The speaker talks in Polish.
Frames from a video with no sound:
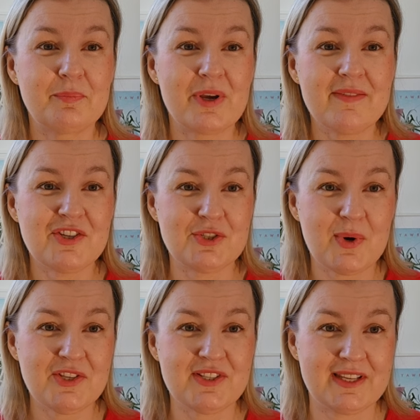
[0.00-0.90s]
Pojawia się,
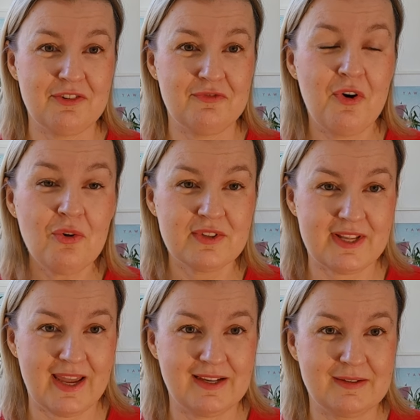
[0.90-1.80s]
słuchajcie, taki
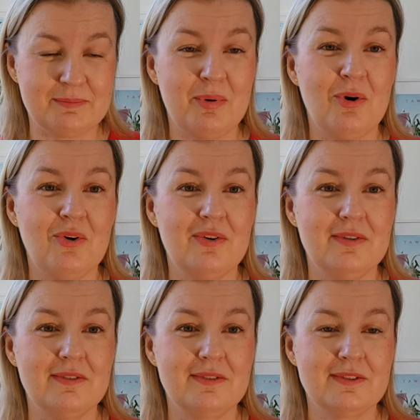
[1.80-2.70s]
wątek,
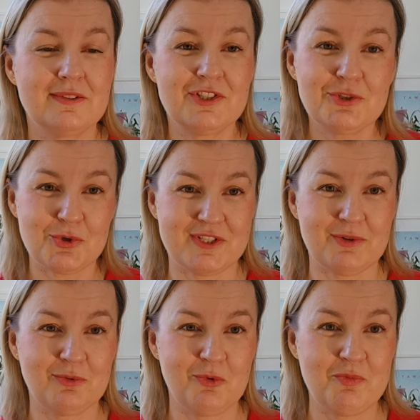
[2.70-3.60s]
bo e, ci, którzy
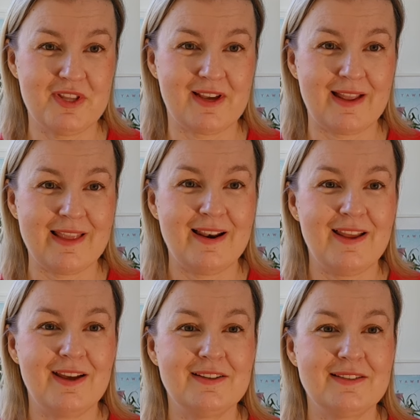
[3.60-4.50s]
są u mnie na
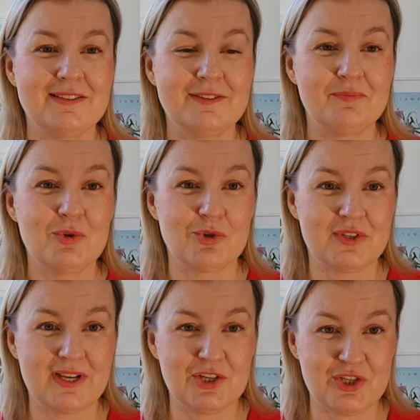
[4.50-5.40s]
kanale e, już
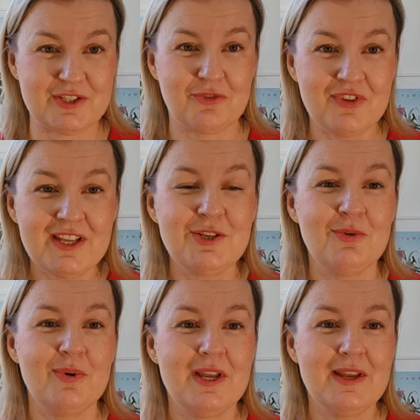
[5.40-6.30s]
jakiś czas to
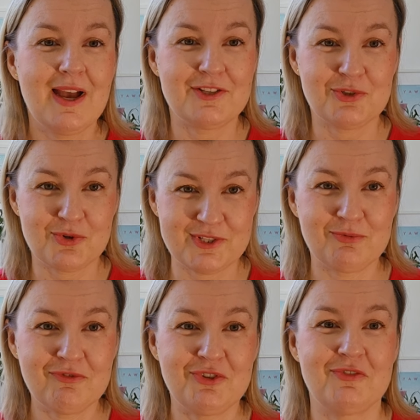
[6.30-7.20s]
wiedzą, a ci, którzy
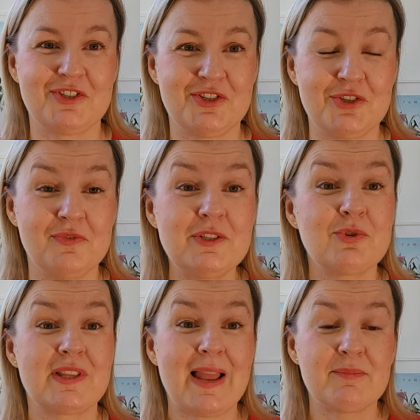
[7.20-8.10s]
są nowi, to właśnie się
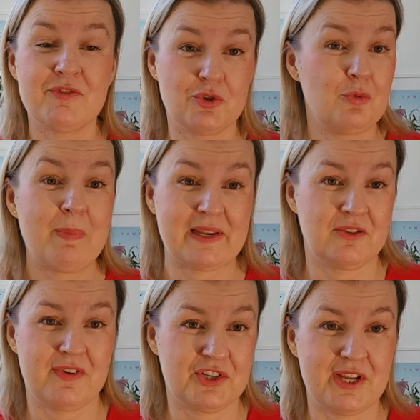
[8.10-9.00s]
dowiedzą, że dla mnie w życiu
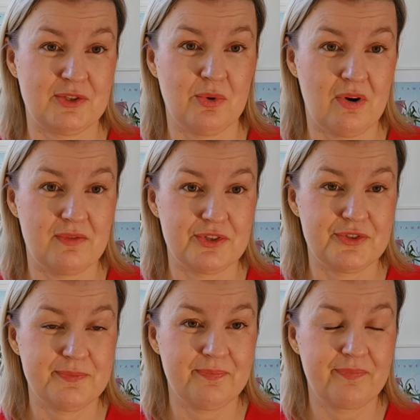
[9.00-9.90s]
bardzo ważna jest
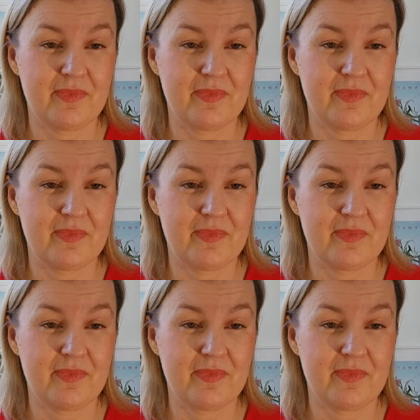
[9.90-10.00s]
duchowość.